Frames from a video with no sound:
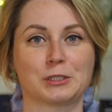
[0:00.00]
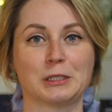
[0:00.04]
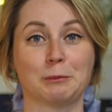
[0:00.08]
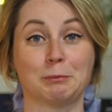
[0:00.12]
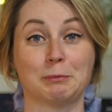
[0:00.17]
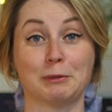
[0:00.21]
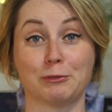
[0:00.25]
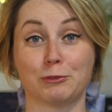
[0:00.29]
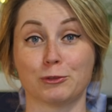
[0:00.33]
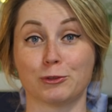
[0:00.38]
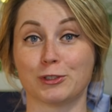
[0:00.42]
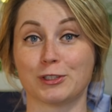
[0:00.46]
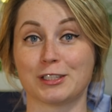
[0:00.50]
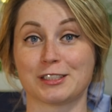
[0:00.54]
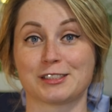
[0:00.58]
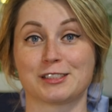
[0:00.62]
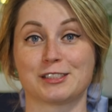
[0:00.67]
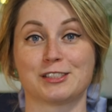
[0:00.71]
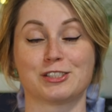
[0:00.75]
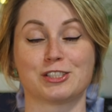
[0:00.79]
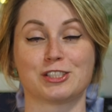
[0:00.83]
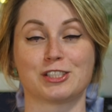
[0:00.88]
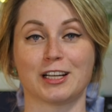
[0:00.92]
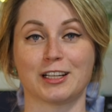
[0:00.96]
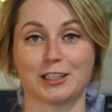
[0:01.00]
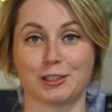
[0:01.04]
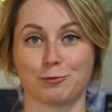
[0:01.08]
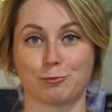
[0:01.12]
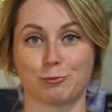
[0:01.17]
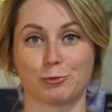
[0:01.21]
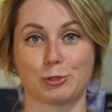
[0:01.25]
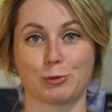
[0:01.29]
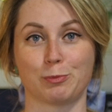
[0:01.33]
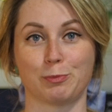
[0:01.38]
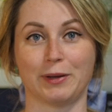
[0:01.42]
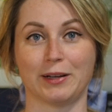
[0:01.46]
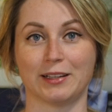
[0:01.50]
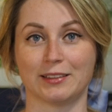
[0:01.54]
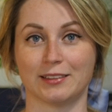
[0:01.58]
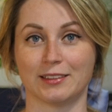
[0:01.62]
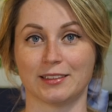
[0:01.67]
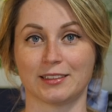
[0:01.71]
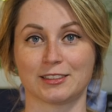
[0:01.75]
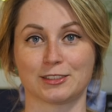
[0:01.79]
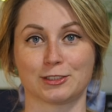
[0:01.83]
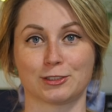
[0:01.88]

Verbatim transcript: na pewno nie jest żaden przypadek,